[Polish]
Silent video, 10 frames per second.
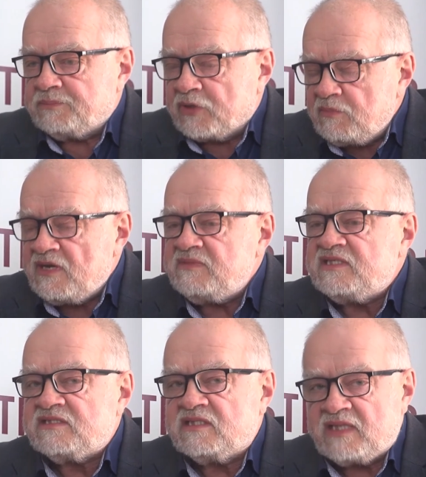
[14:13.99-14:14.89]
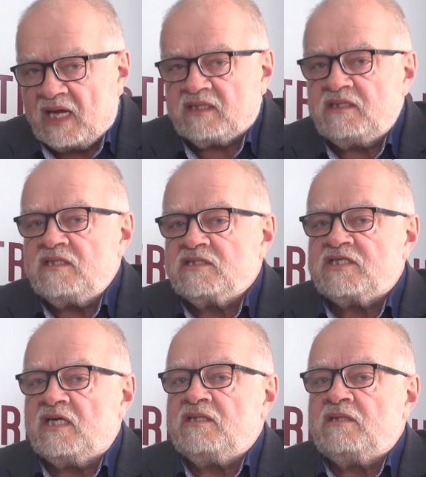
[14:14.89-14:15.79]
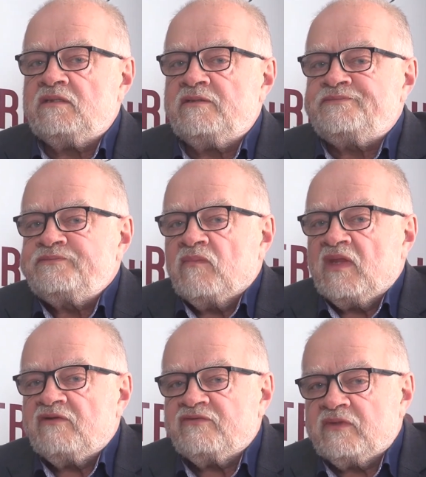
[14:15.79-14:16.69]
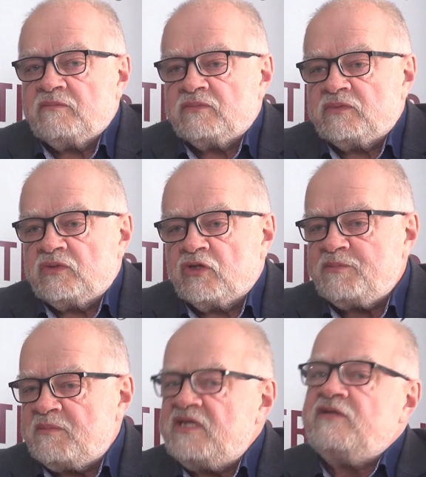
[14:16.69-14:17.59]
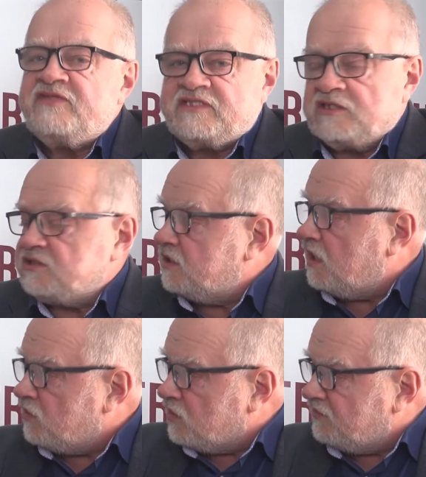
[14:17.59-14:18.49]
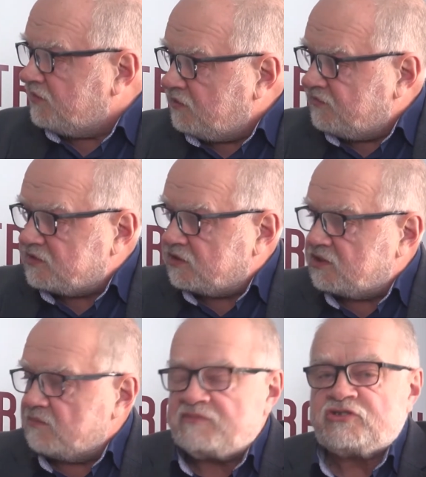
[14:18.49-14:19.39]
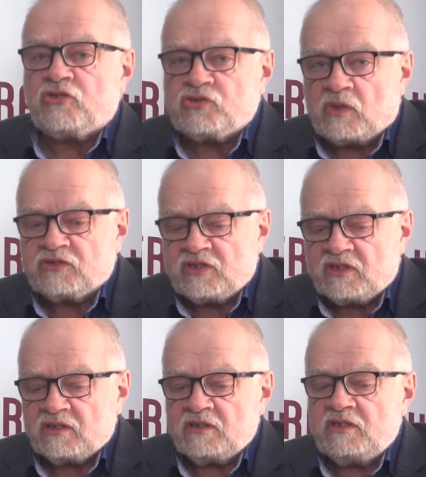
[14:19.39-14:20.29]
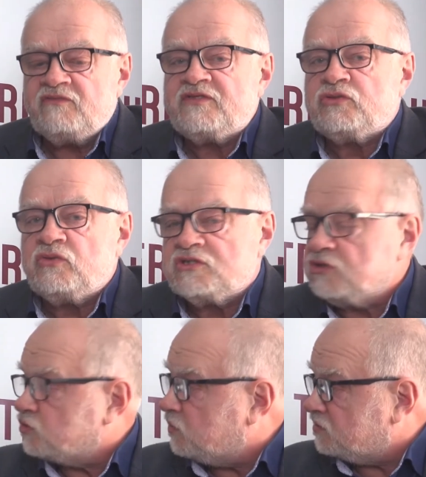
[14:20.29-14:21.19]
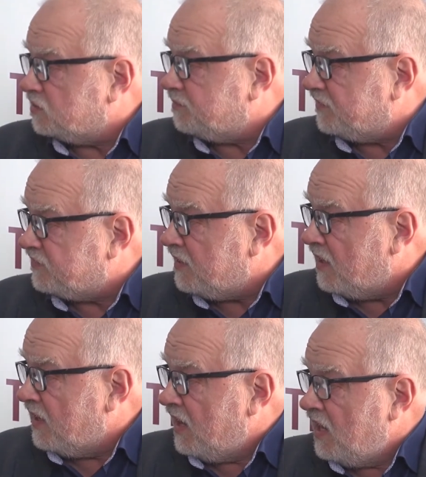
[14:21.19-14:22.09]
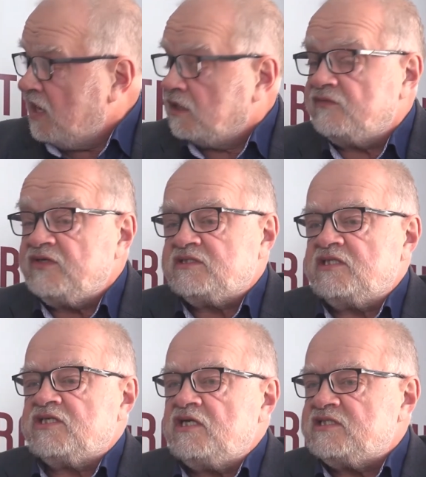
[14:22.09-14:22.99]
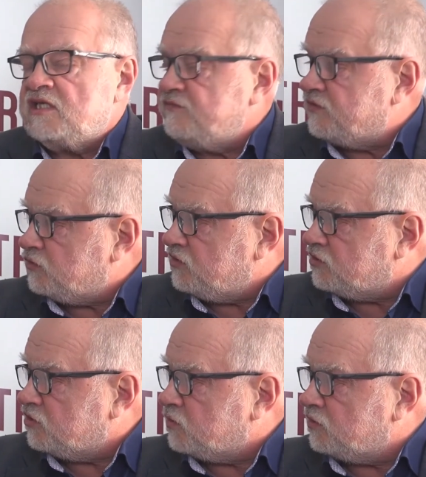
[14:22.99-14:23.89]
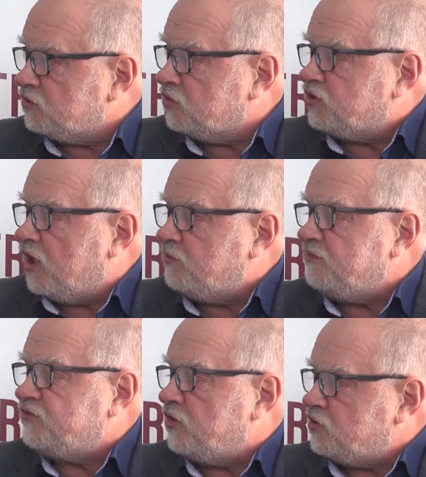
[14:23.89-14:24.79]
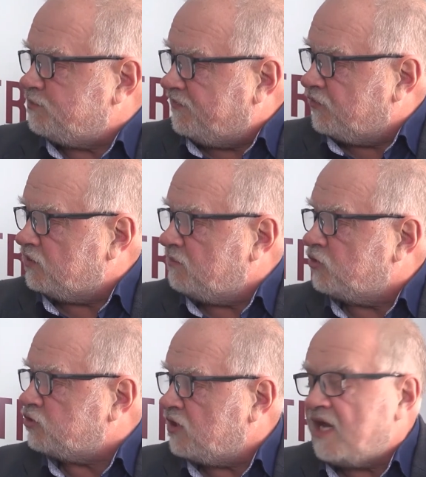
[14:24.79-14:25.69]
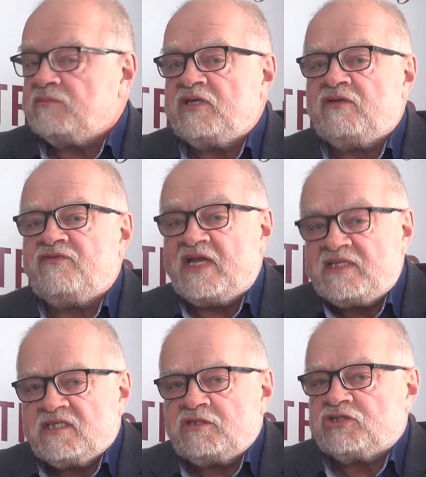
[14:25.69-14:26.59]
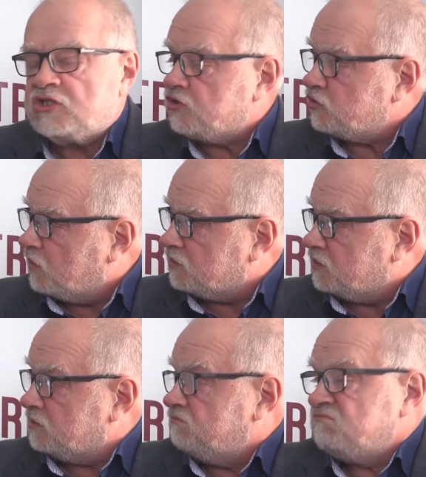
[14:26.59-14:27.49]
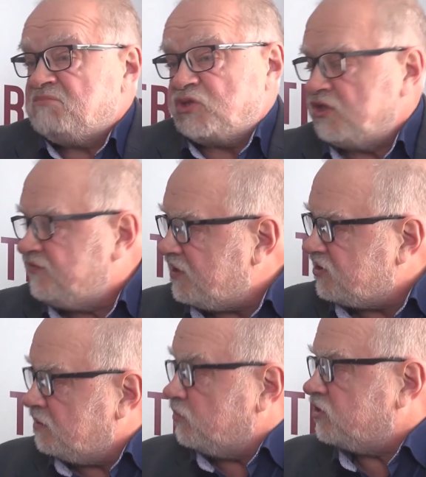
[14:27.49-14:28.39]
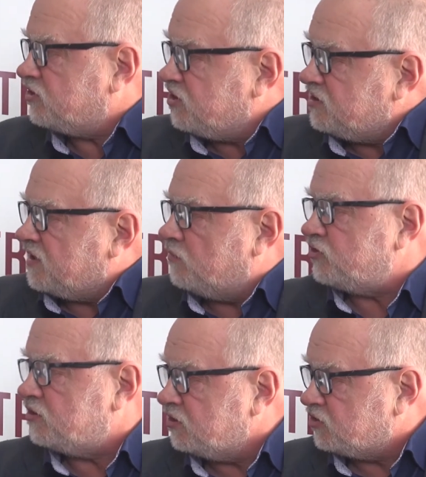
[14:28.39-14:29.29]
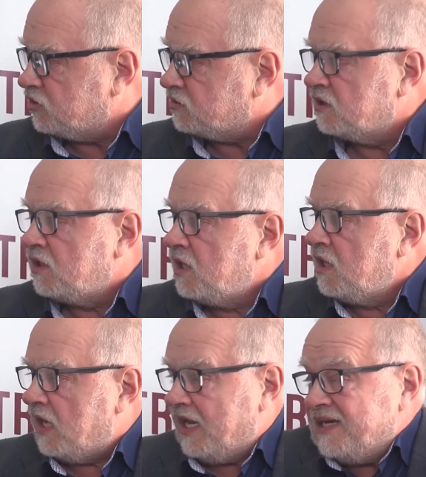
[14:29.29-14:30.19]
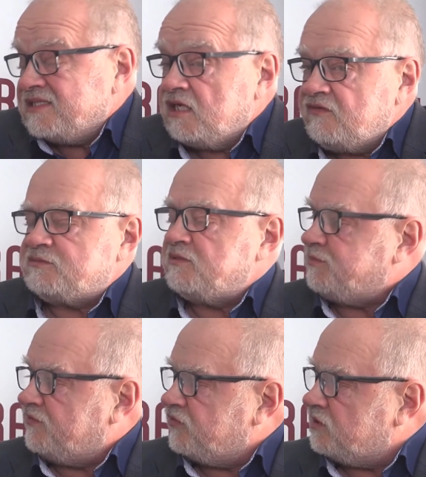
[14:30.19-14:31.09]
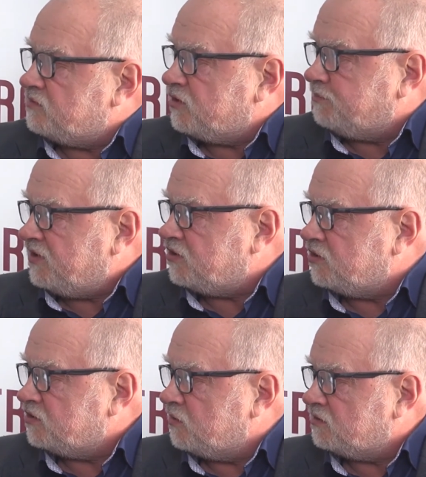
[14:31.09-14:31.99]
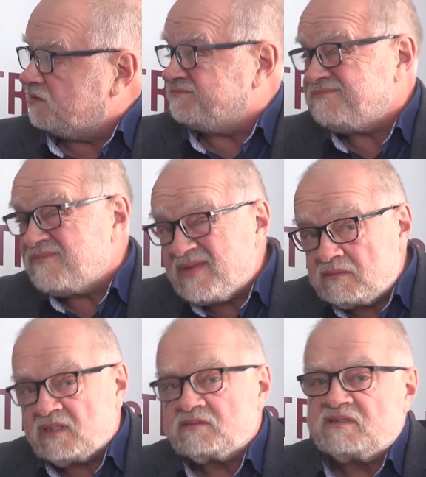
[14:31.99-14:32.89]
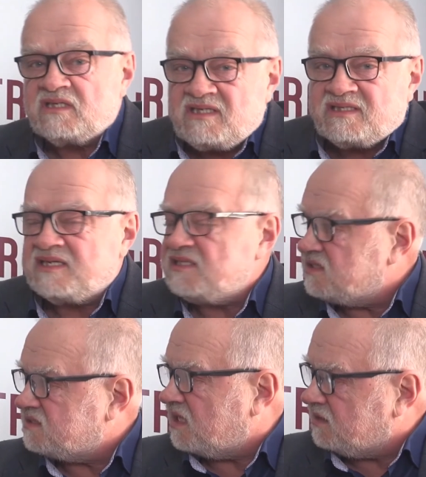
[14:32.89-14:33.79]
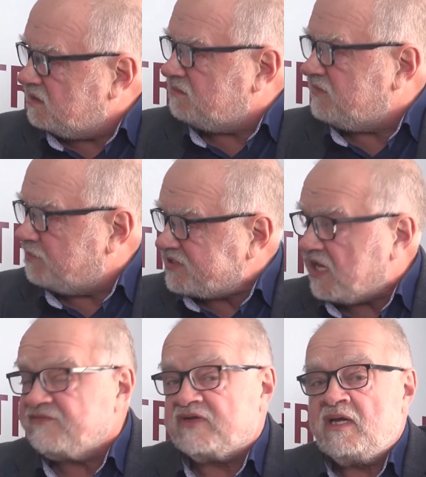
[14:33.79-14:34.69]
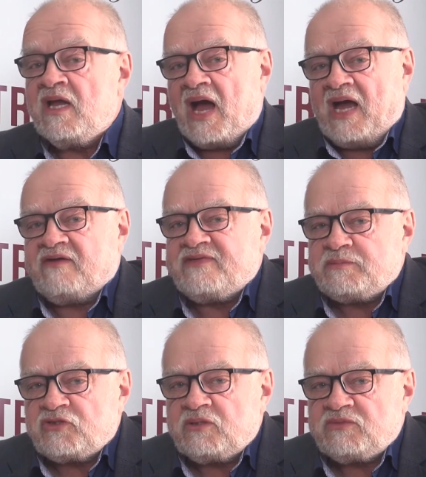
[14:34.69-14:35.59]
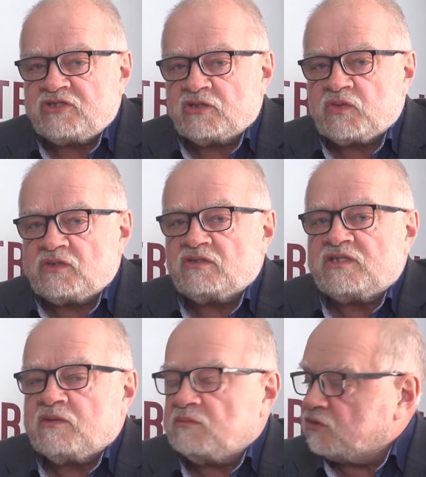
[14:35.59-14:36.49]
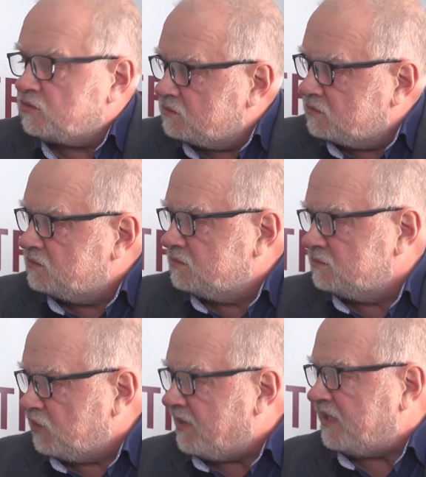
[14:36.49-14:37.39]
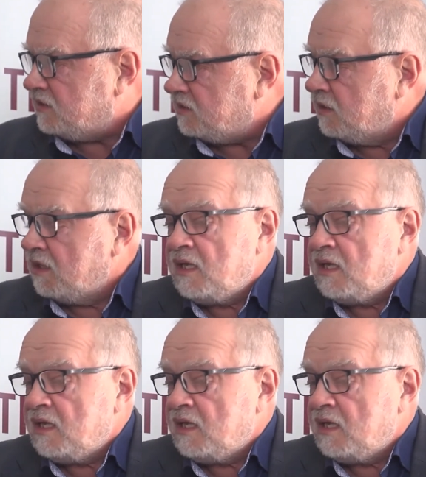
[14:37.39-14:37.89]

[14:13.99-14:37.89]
Problem jest taki, że yy, robimy inwestycję, jakąkolwiek inwestycję. Mam 100 złotych, Inwestuję 100 zł, prawda? No więc jeżeli zainwestuję 100 zł, to chciałbym wziąć z powrotem no co najmniej więcej niż te 100 zł. Może 200, może 300, może 1000. Ale jeżeli wezmę z powrotem 150 zł, no to ten interes jest taki kiepskawy. A jak wezmę 80 zł, to całkiem do, do bani.